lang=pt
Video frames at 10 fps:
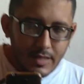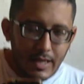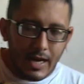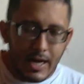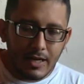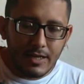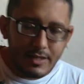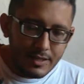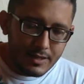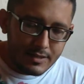Carla
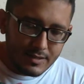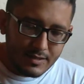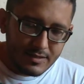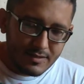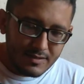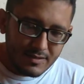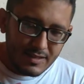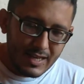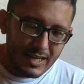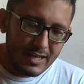Iris.
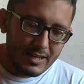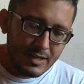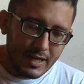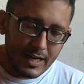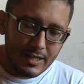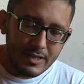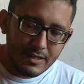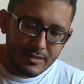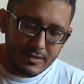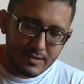Carla, Carla
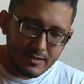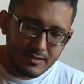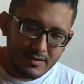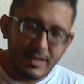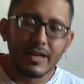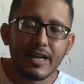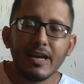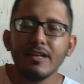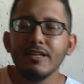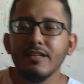Iris. É,
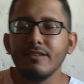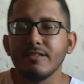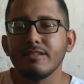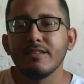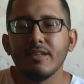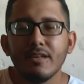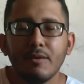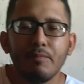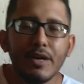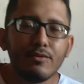Carla Iris.
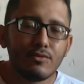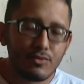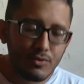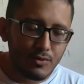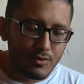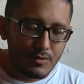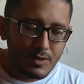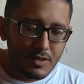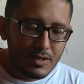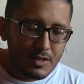Perguntou.
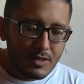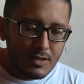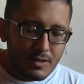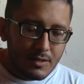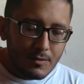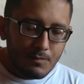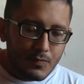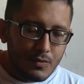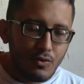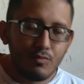
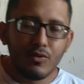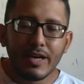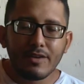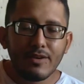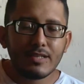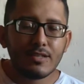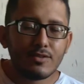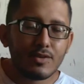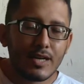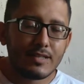Como é que vai ser o
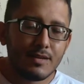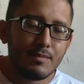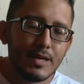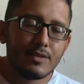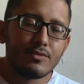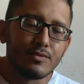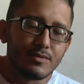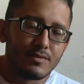seu casamento?